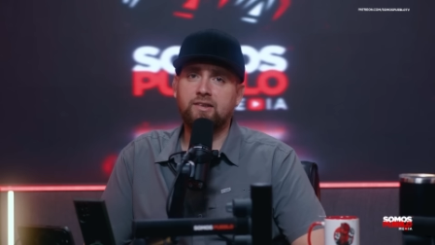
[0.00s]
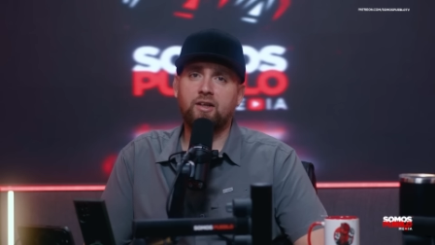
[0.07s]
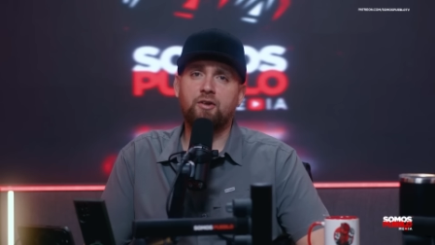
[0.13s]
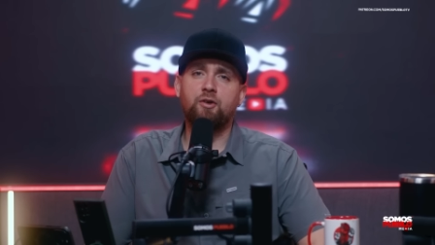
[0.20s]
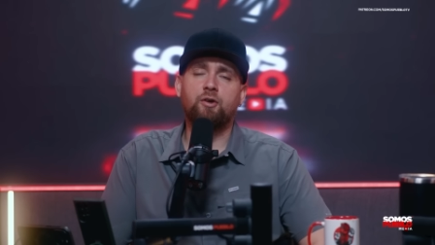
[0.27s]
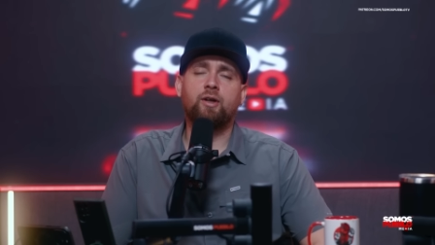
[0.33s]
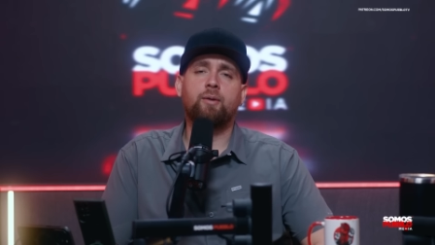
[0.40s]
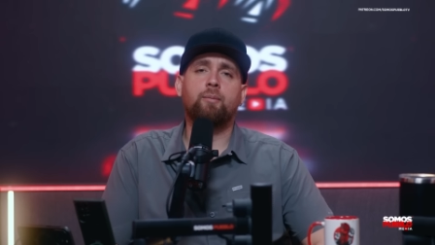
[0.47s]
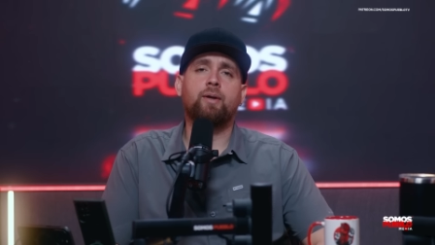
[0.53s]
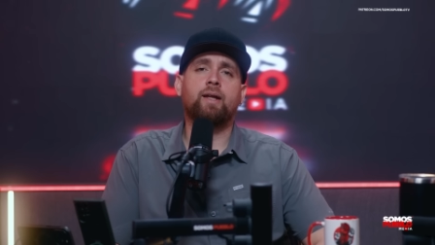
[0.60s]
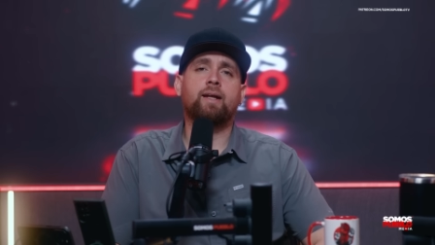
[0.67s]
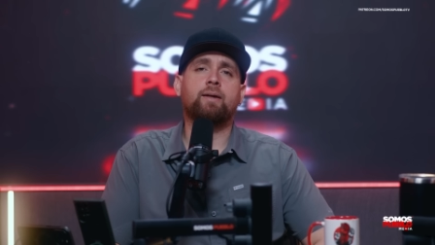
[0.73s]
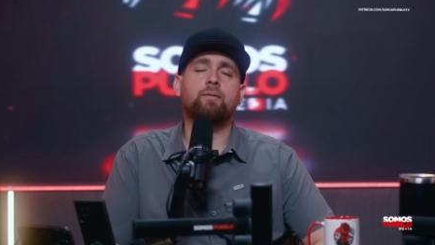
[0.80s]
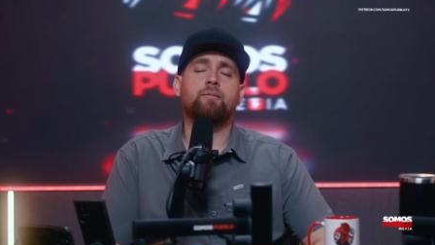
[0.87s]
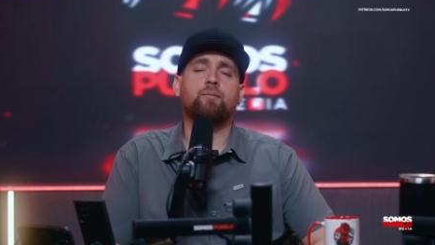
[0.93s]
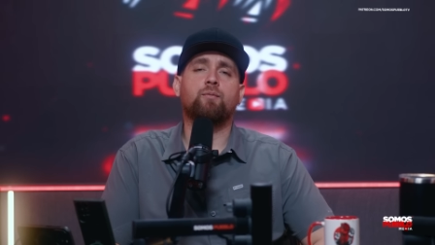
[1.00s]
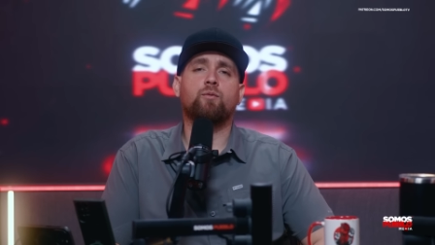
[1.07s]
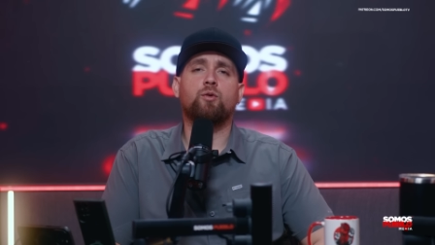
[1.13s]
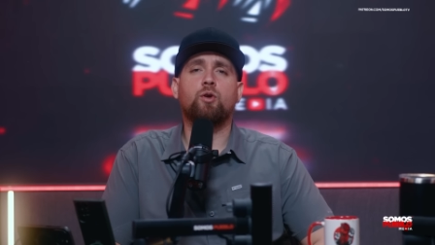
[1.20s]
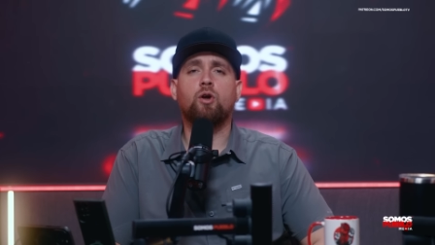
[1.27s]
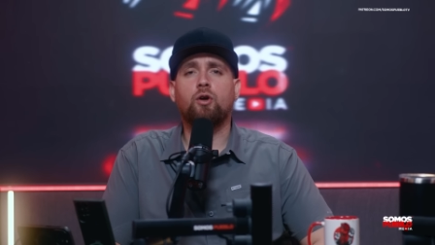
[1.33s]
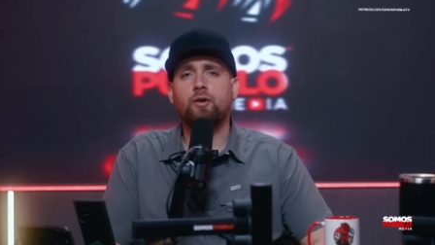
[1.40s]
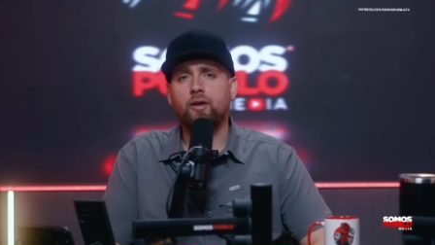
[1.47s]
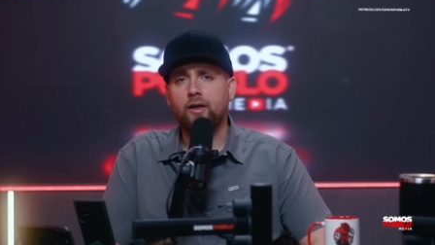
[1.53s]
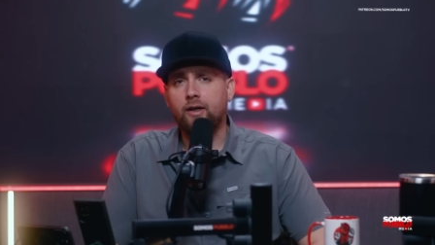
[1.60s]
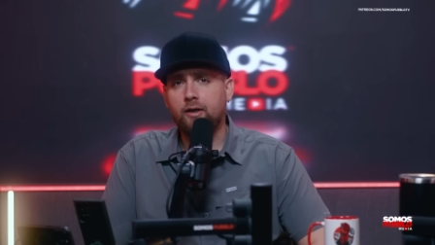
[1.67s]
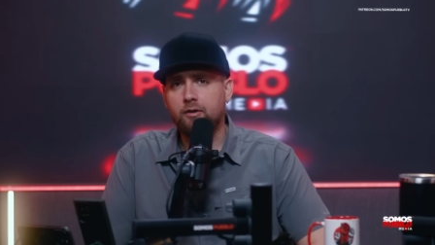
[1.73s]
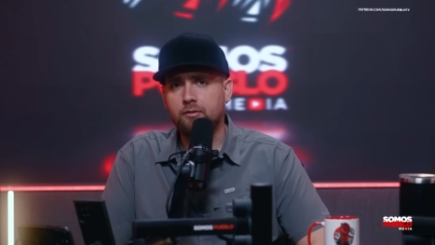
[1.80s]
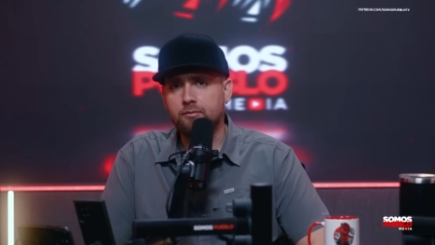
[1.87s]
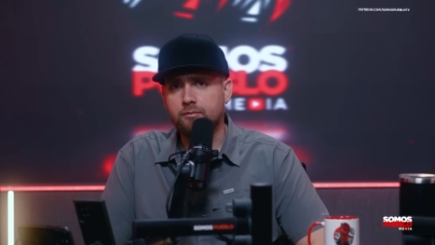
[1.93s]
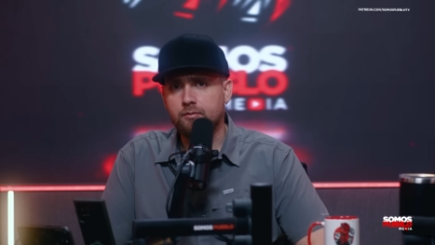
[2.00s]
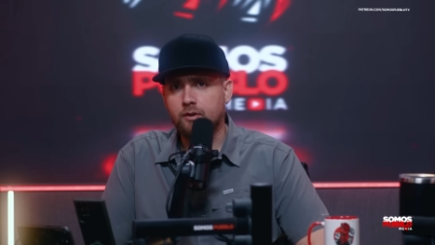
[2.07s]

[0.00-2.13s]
señores, miren, yo creo